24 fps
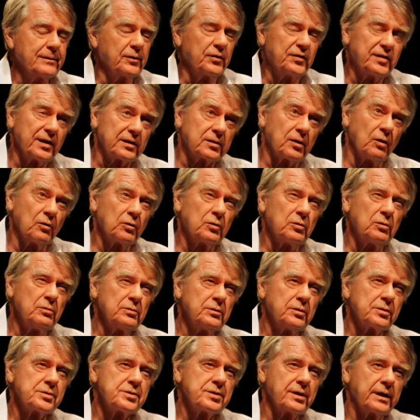De cette
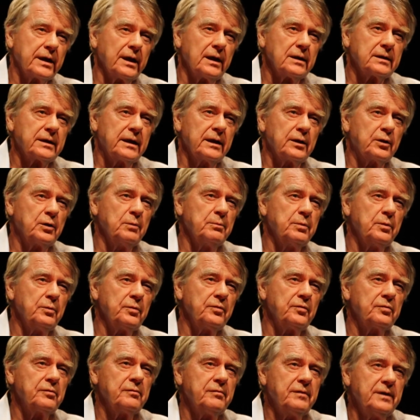rencontre, je garde quelques beaux
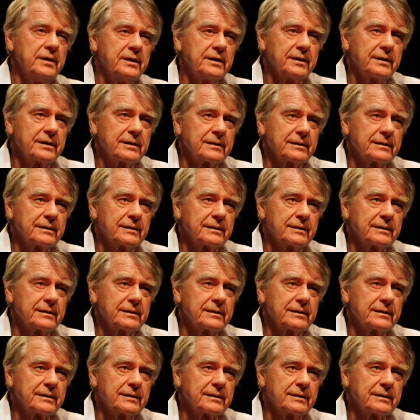souvenirs,